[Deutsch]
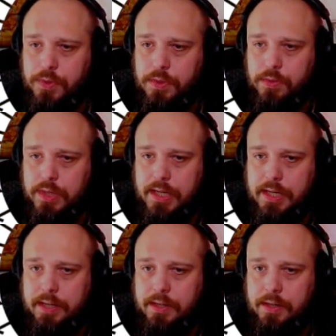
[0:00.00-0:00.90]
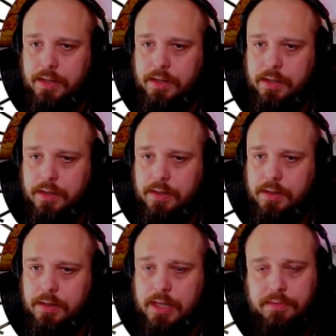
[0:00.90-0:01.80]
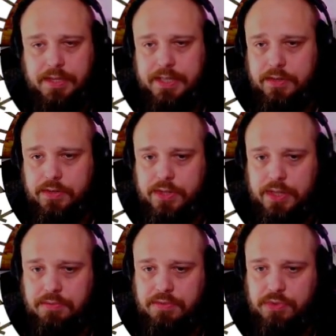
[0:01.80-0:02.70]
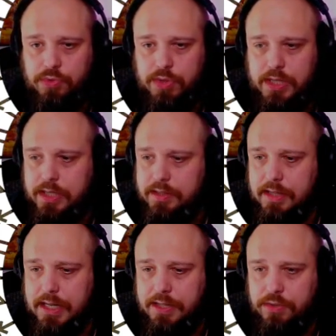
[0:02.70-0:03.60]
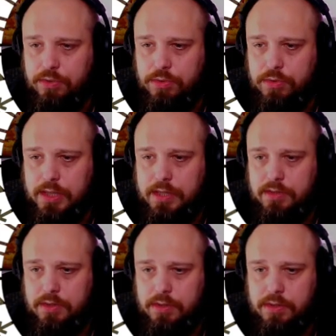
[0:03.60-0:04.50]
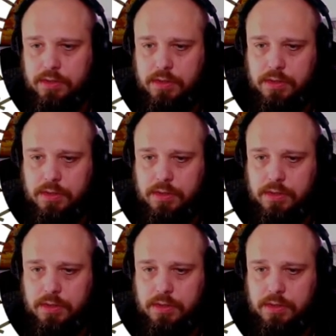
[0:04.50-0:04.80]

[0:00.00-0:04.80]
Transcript: Okay. Ey, äh, wir ziehen uns hier, wir versuchen hier das Gelände so gut so geht zu nutzen.